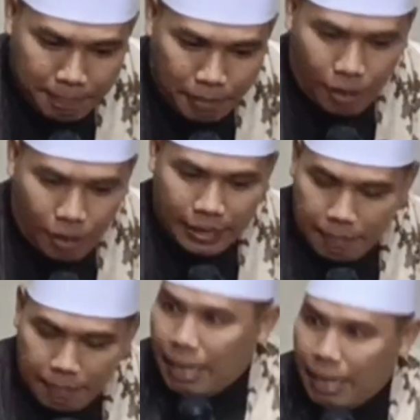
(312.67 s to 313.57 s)

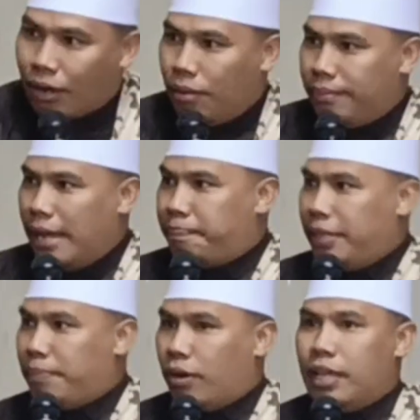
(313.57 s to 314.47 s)
Ibrahim makom
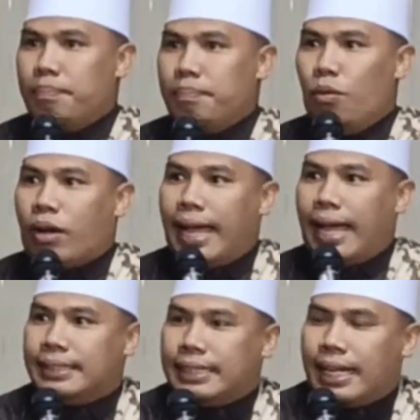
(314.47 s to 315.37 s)
Nabi Ibrahim
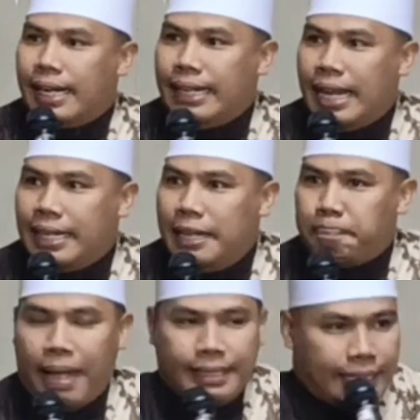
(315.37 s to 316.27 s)
bukan sekedar
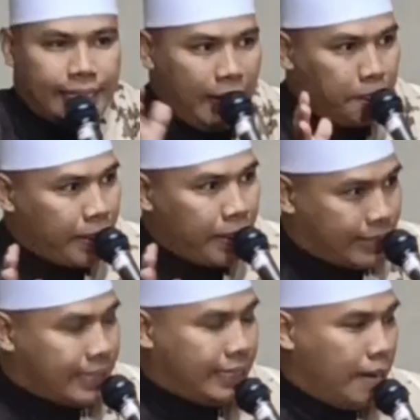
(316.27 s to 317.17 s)
dipajang
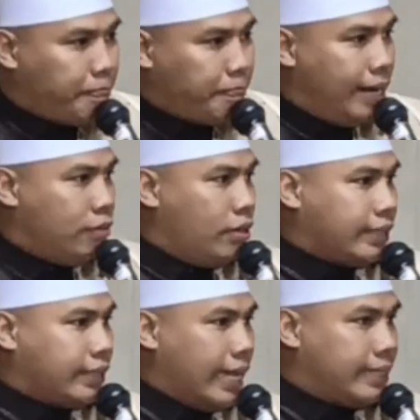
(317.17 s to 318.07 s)
percis depan
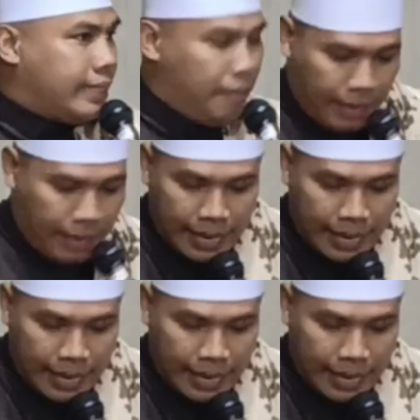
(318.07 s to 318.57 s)
multazam